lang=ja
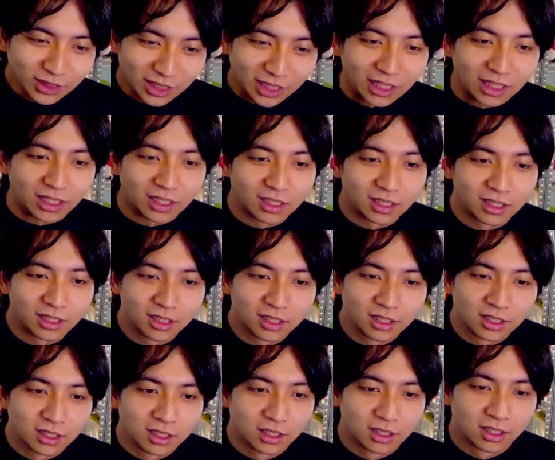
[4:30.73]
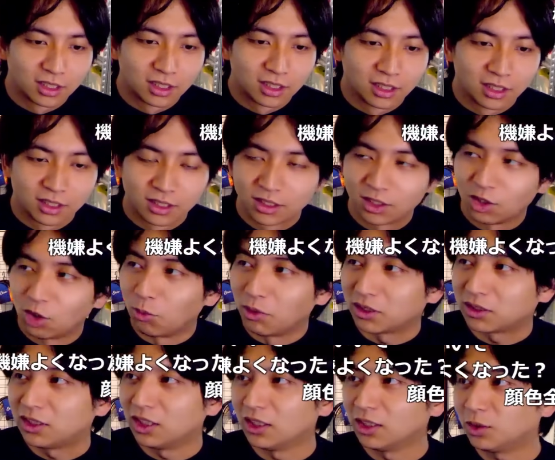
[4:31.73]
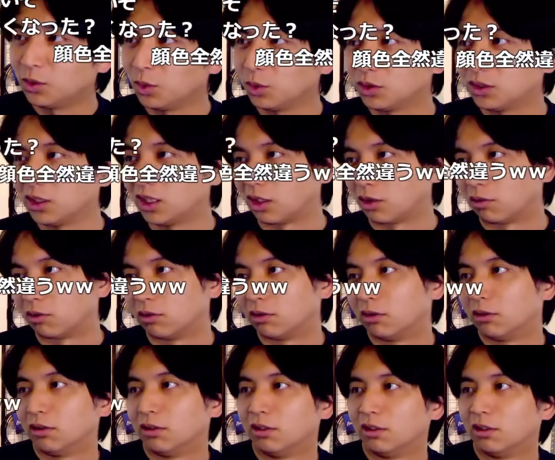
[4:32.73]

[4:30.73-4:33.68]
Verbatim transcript: 言ってないお前ら適当言ってるやろ